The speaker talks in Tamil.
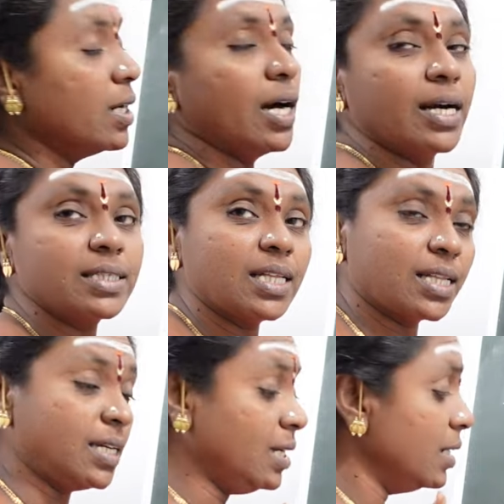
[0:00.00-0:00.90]

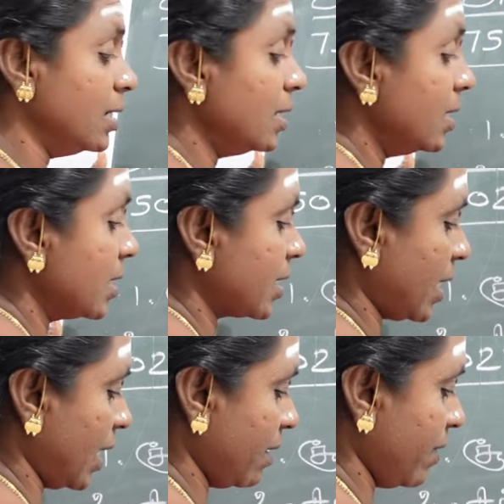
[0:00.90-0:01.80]
அடுத்தது
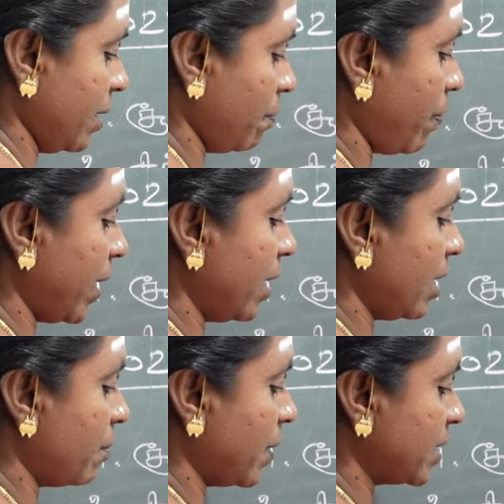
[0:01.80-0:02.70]
கணவன்
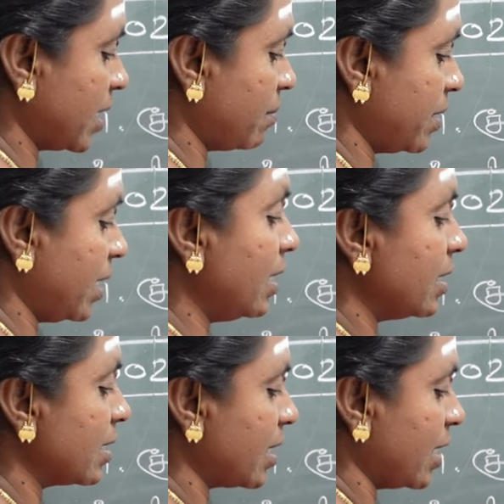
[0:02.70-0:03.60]
பெண்ணுக்கு பார்த்தீங்க அப்படின்னா
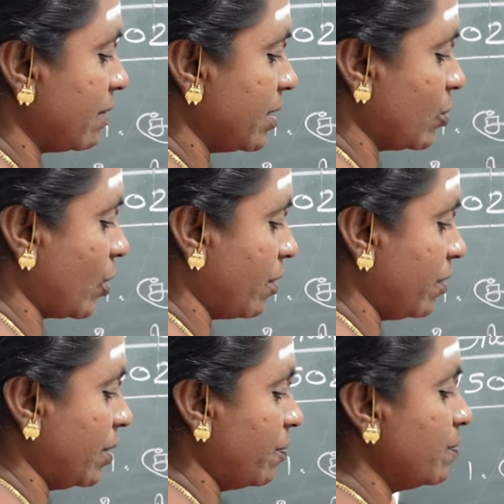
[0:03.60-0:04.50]
கணவன்
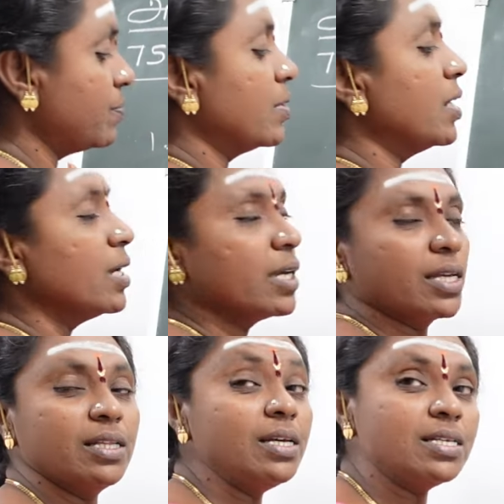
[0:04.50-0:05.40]
உறவு
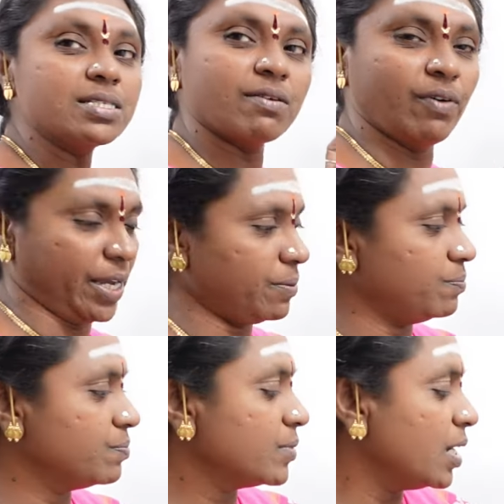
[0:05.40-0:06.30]
இது செவ்வாய்
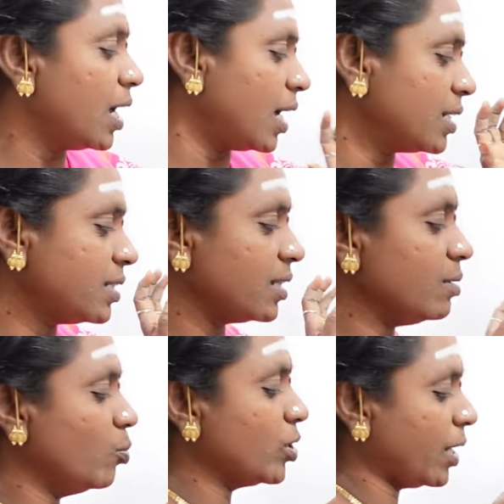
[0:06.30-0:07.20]
அடுத்தது
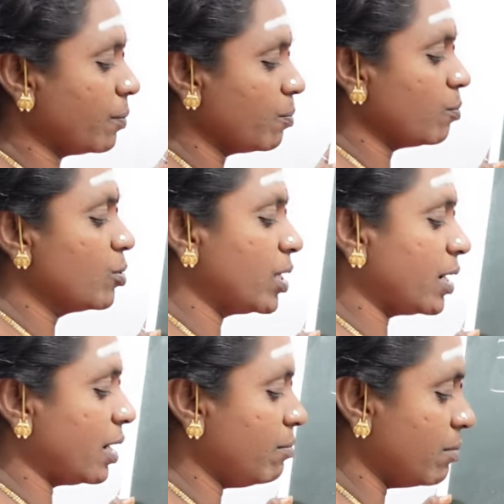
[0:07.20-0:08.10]
புதன்
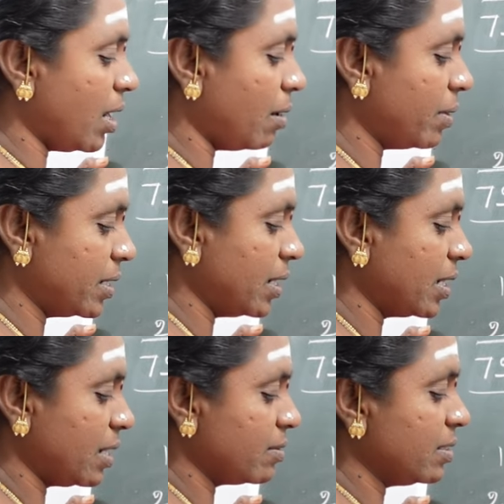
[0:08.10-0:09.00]
புதன்னா மாமன்
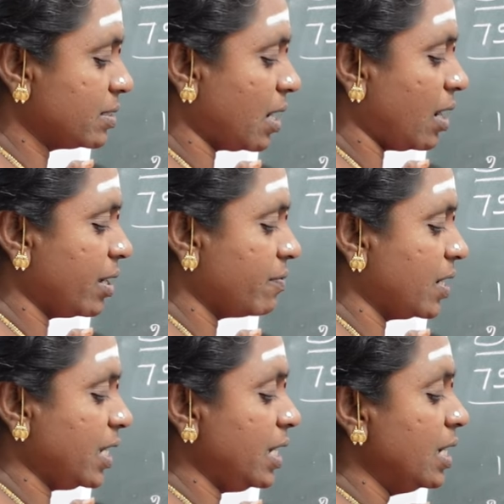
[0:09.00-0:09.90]
அதாவது தாய்
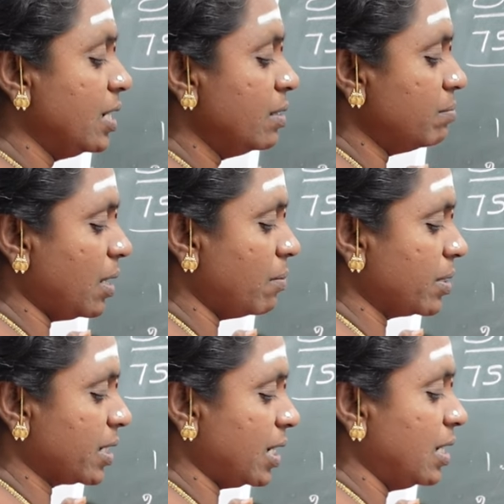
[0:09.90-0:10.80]
வழி
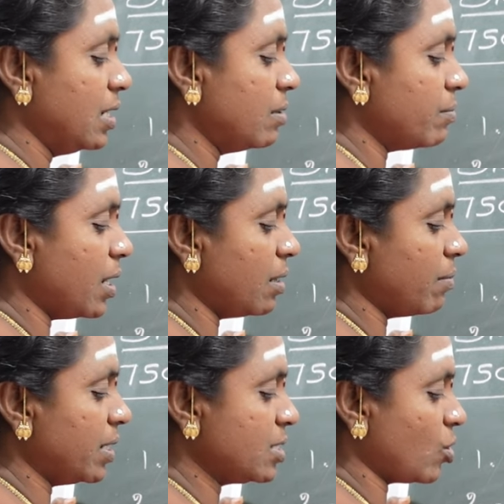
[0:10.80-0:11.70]
மாமன்கள்
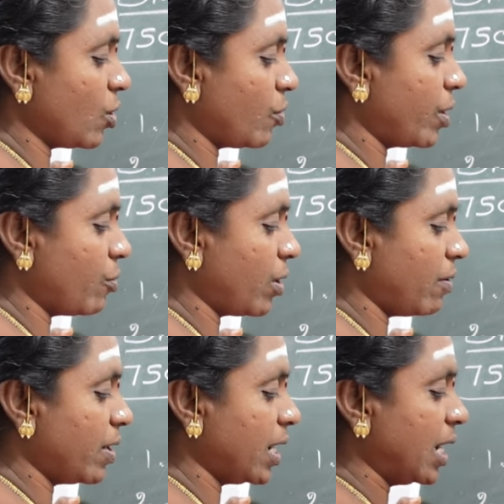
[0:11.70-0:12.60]
மாமன் சொல்லக்கூடிய
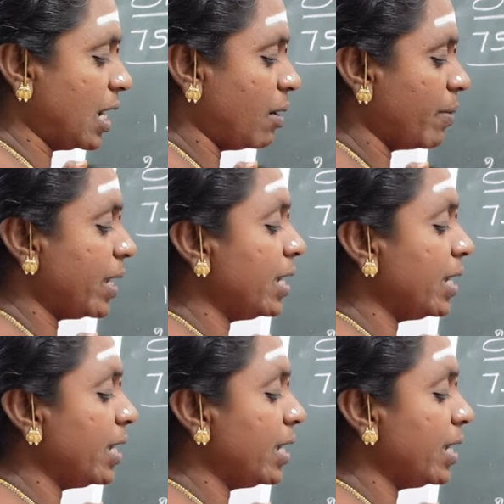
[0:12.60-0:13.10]
உறவுகள் எல்லாமே